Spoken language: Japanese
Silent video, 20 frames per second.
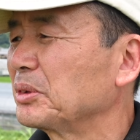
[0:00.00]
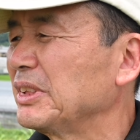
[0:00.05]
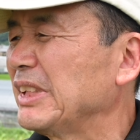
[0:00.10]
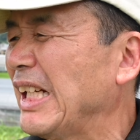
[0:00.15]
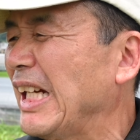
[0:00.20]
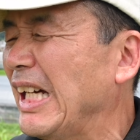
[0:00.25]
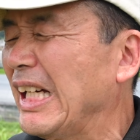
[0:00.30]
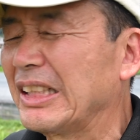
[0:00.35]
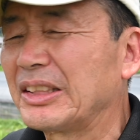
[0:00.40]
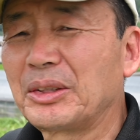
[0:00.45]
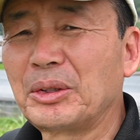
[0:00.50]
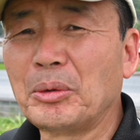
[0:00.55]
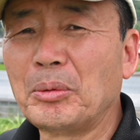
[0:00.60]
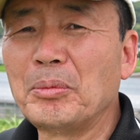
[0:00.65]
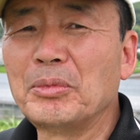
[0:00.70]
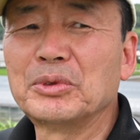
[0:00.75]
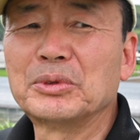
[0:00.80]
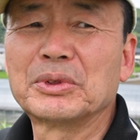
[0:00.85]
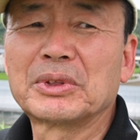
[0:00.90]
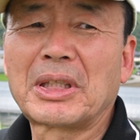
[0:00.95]
いなって
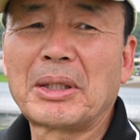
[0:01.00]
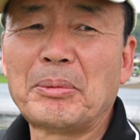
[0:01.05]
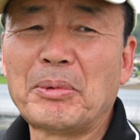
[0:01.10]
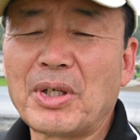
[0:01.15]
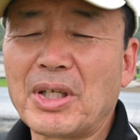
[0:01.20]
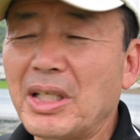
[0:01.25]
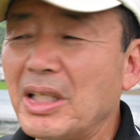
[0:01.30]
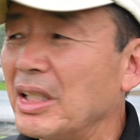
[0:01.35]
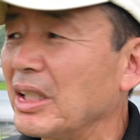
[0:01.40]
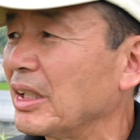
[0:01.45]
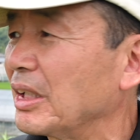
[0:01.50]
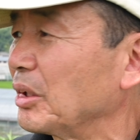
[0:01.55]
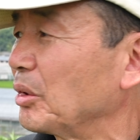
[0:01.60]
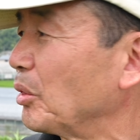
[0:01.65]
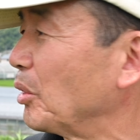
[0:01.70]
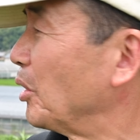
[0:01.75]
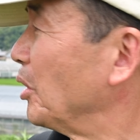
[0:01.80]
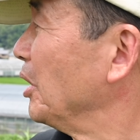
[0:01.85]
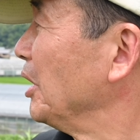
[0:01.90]
思うかもわからんけど、